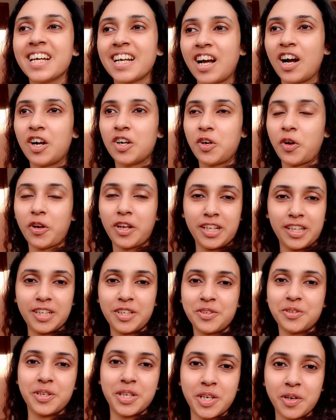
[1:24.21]
কারণ অনেক দিন
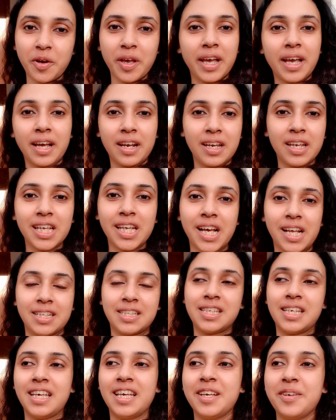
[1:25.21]
ধরে এখানেই
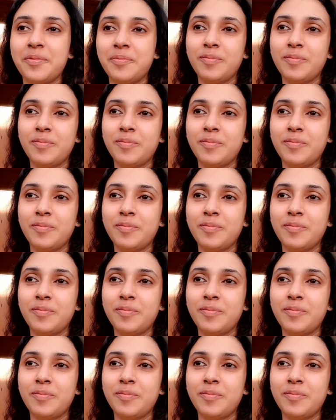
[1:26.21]
আছে